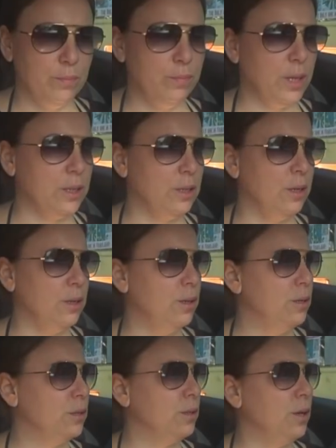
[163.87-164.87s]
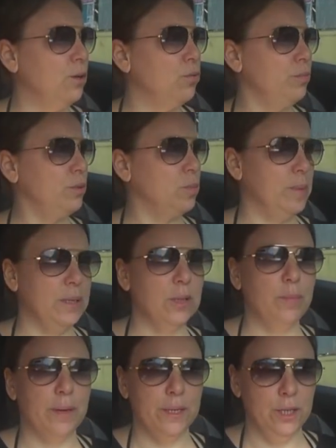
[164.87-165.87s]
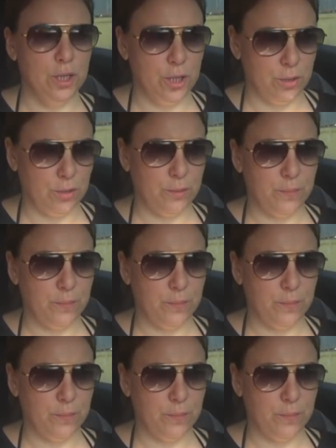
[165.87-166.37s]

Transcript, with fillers: платно, да, он бесплатно поищет.